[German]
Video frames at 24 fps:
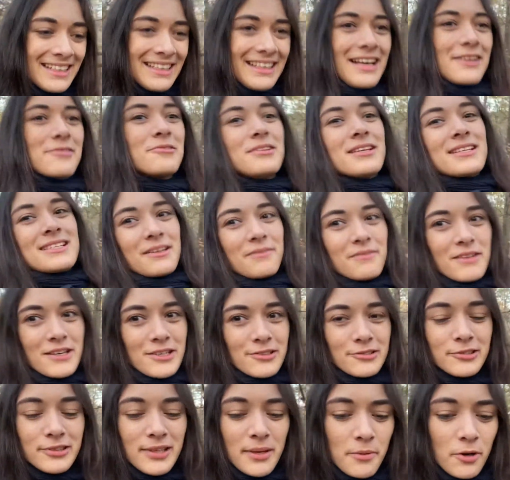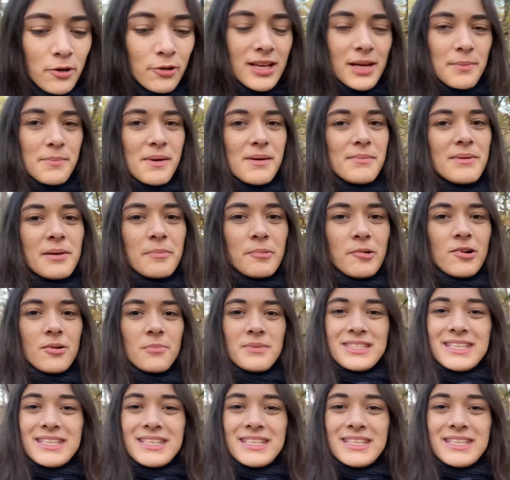ja gut, das hatten wir schon hundertmal besprochen,